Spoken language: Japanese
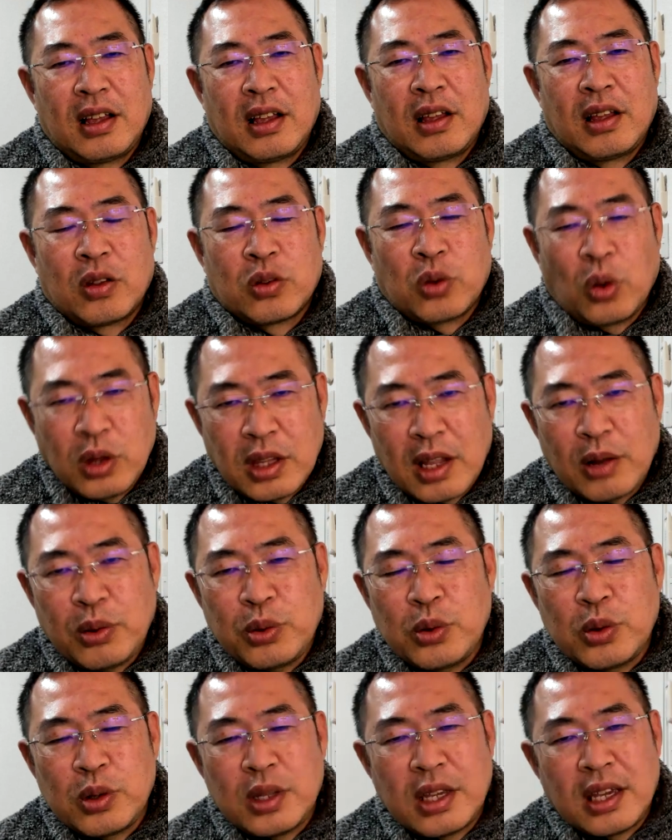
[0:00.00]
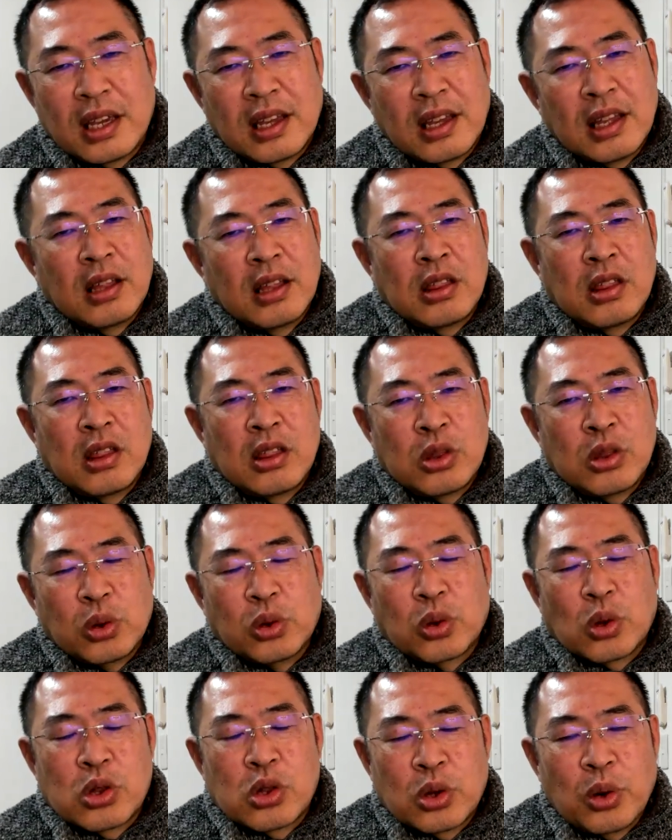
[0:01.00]
そんな風に、ちょっ
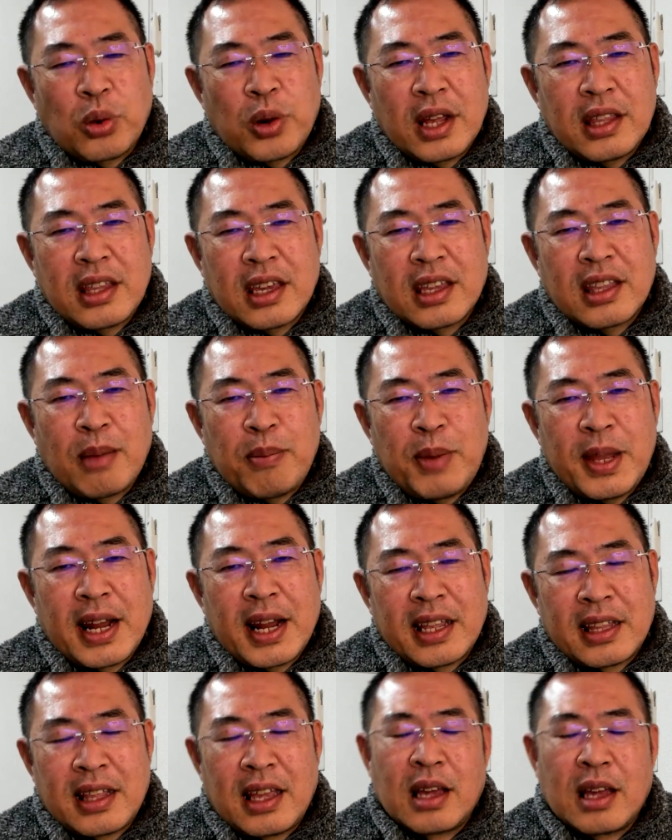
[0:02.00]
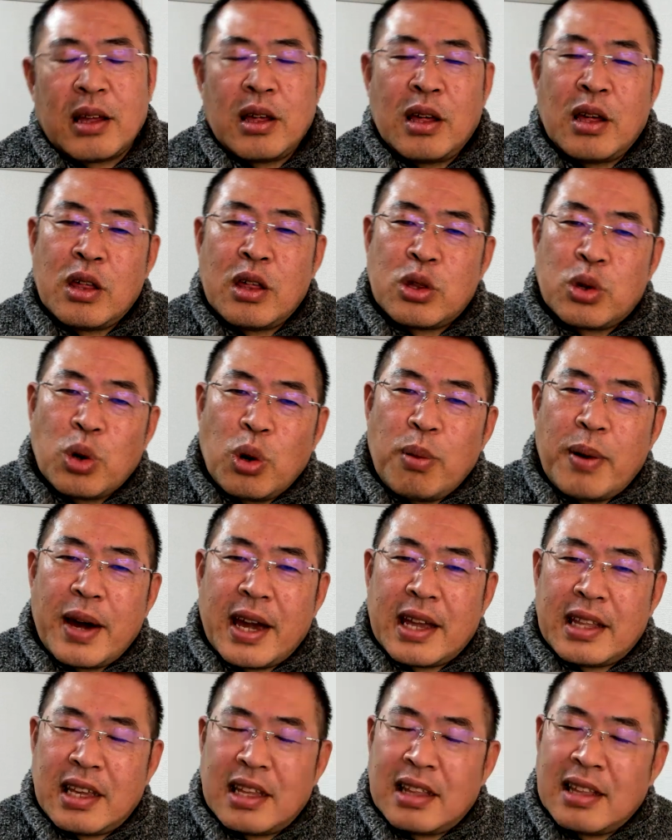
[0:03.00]
と将来的な未来で商売
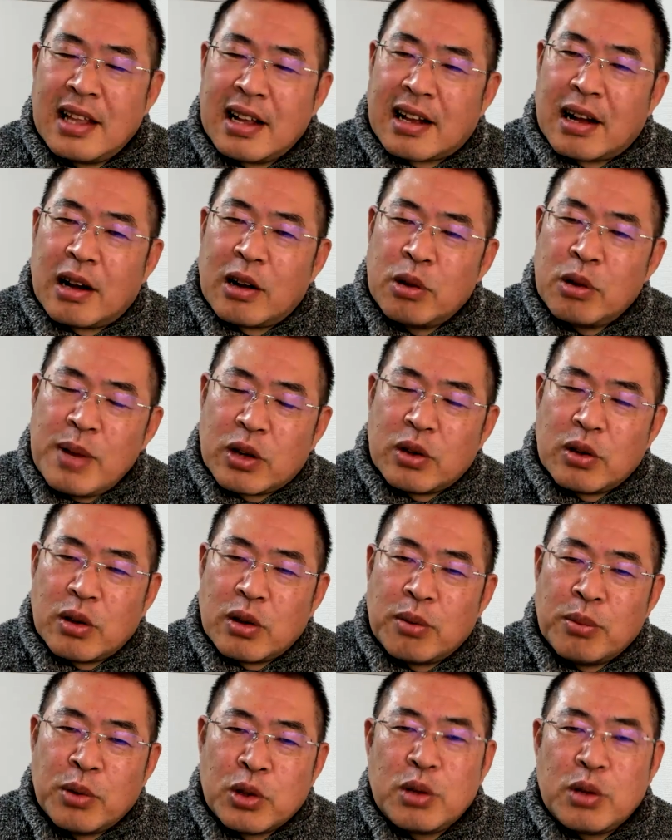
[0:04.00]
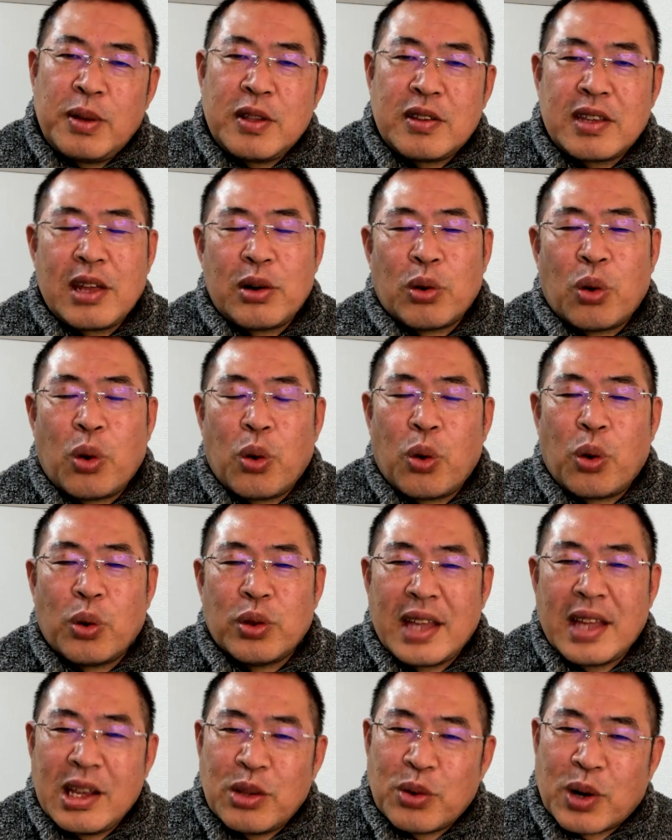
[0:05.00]
になんかうまく結びつける方法
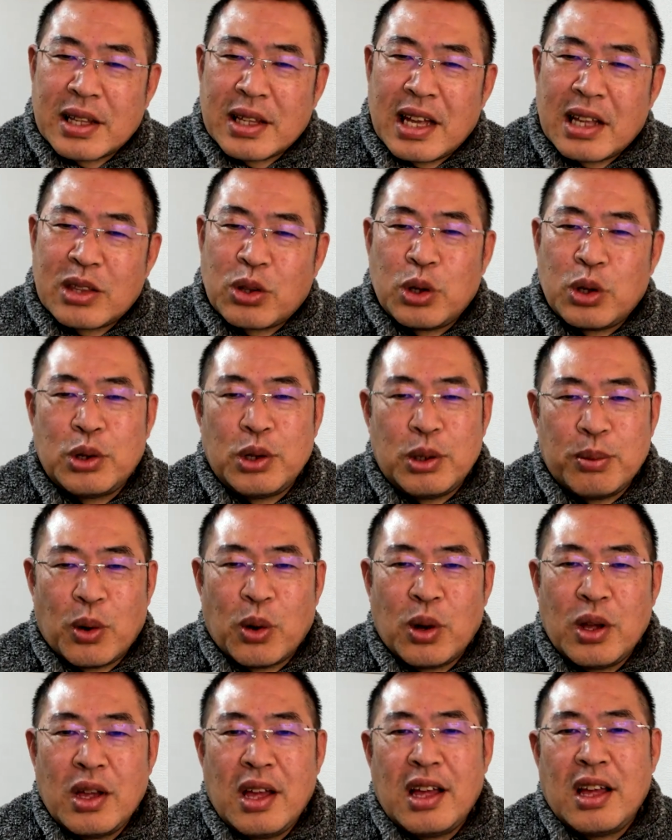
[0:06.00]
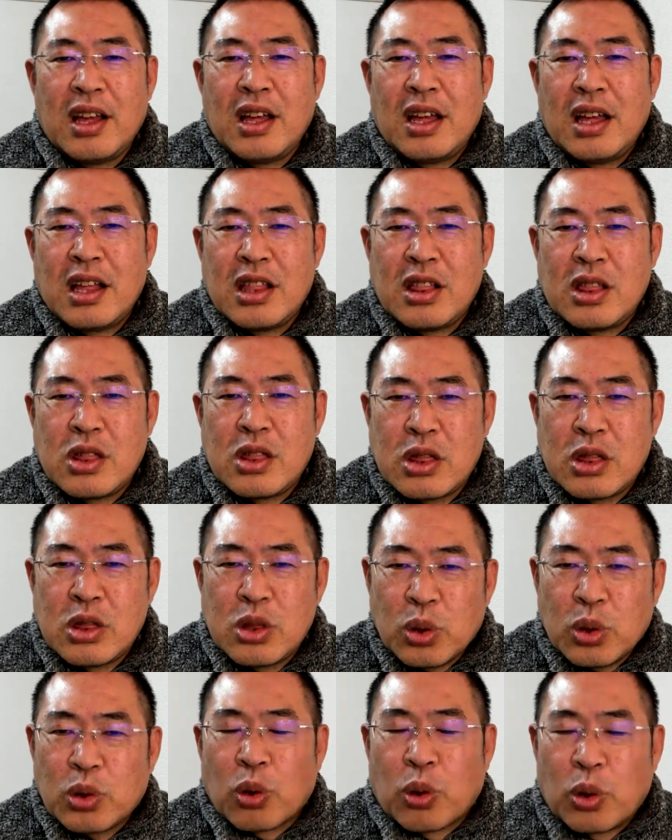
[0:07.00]
ないのかなというふうにも、
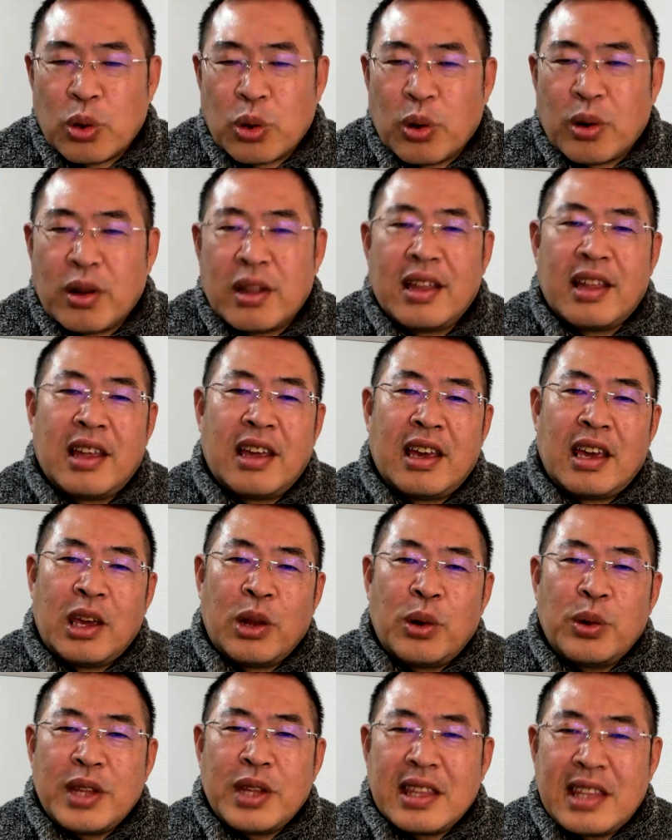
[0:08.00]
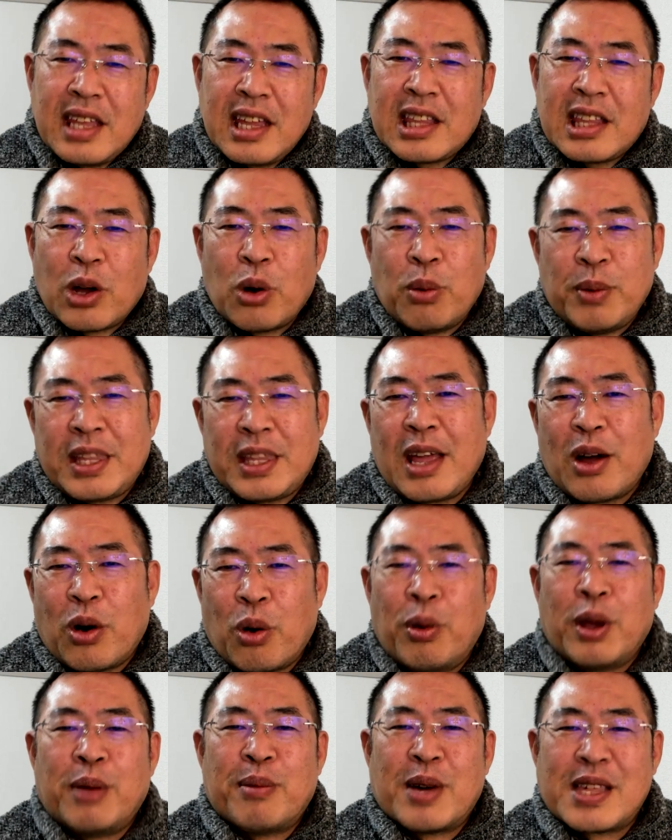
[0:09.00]
ちょっとこのいろんなデータを見て
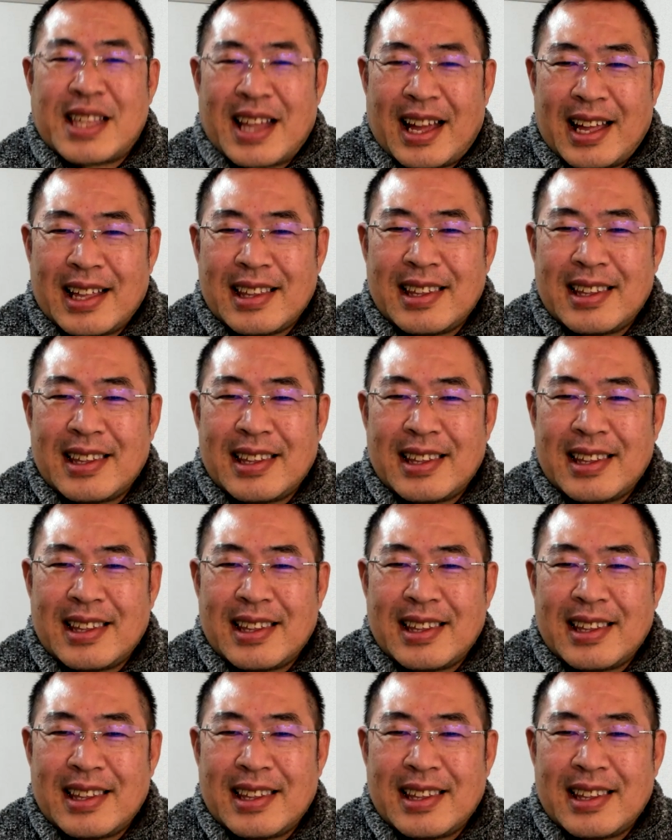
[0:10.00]
思いました。